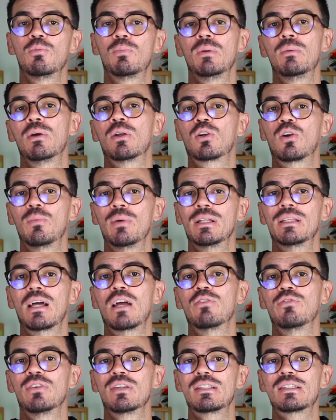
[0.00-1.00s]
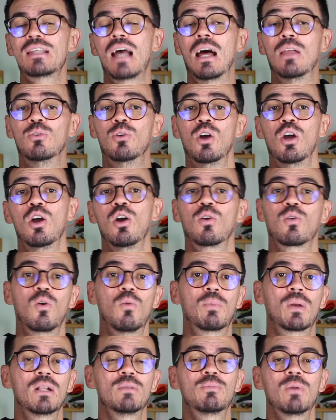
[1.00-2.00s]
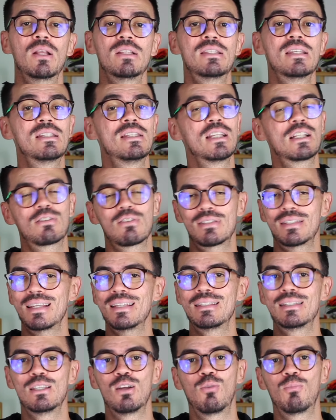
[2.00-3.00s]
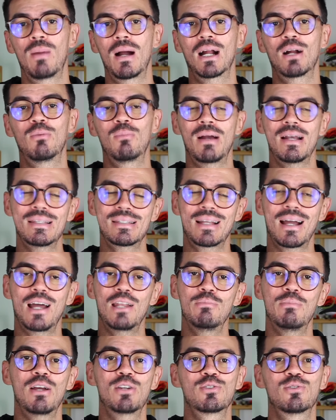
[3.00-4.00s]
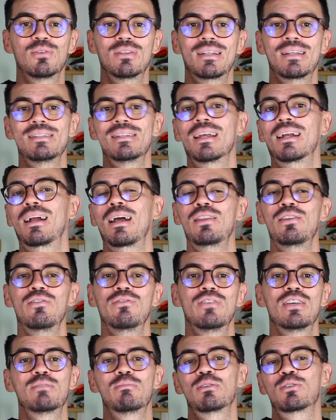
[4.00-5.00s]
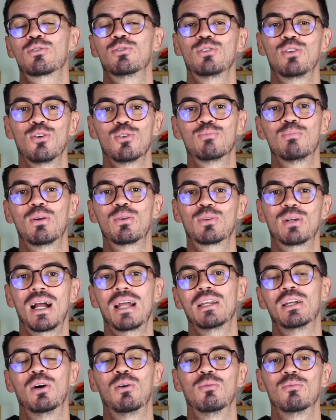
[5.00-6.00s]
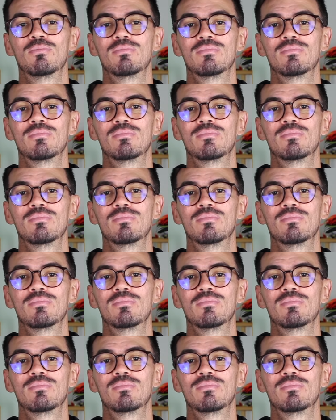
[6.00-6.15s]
e no primeiro comentário fixado. Comprando por esses links vocês não pagam mais caro e me ajudam a trazer cada vez mais conteúdo para o canal.